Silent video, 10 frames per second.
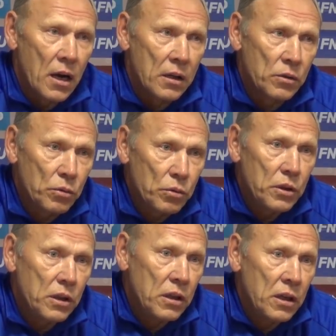Ну
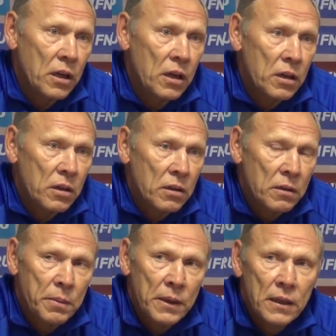и
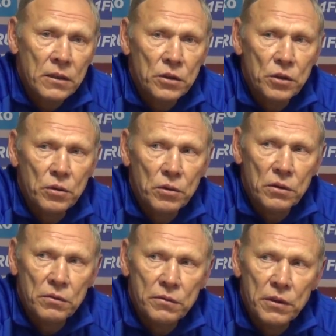понятно, что
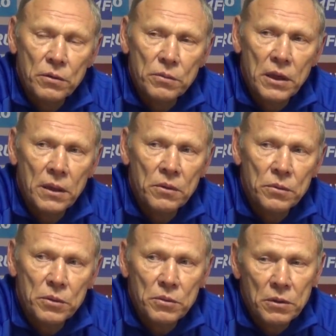и во втором тайме, в
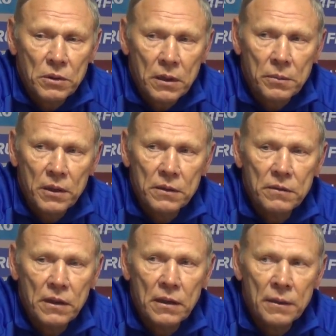общем-то, так
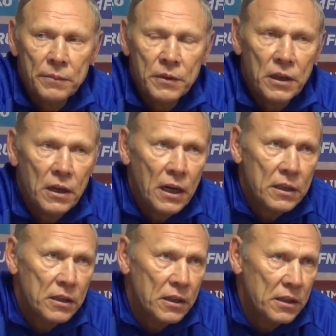проявили и
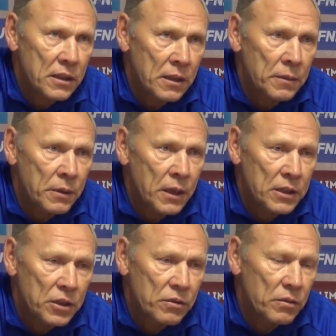характер, и
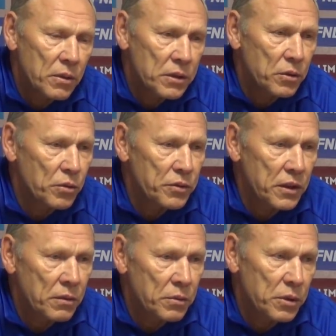качество
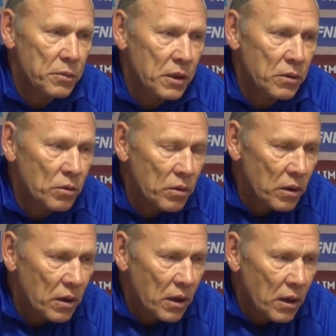бойцовские, в общем-то, ну,
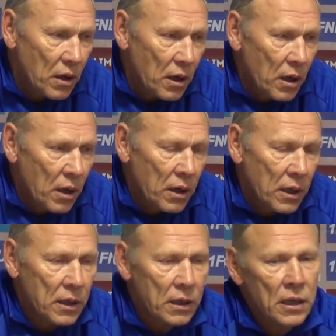
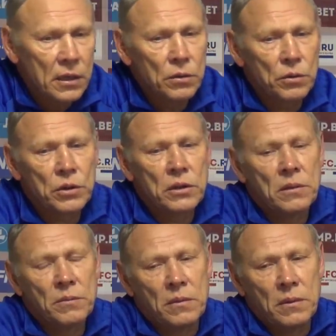надо отдать должен
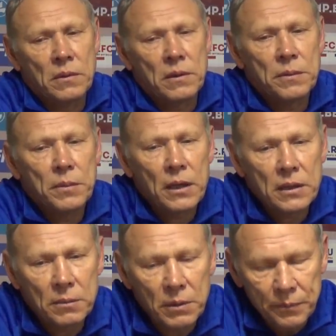
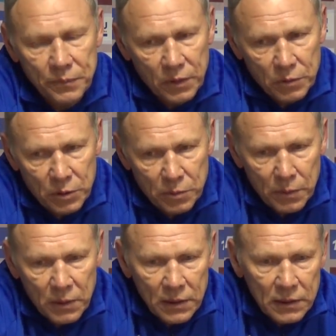ребятам, в общем,
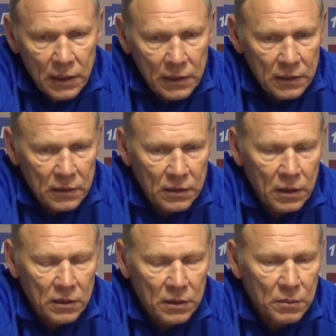поблагодарить их
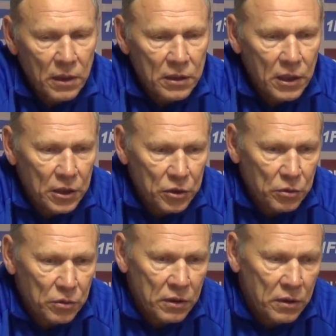за самоотдачу,
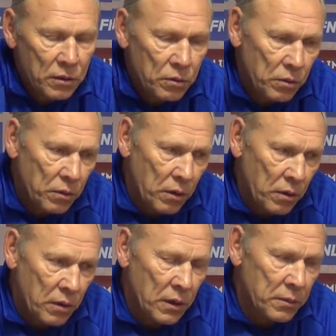вот за такую,
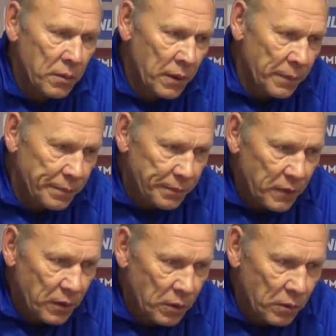как бы,
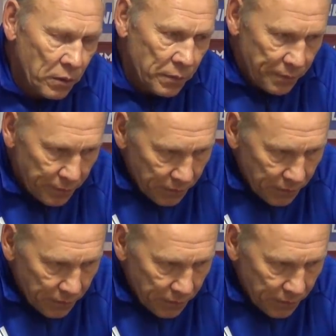за такую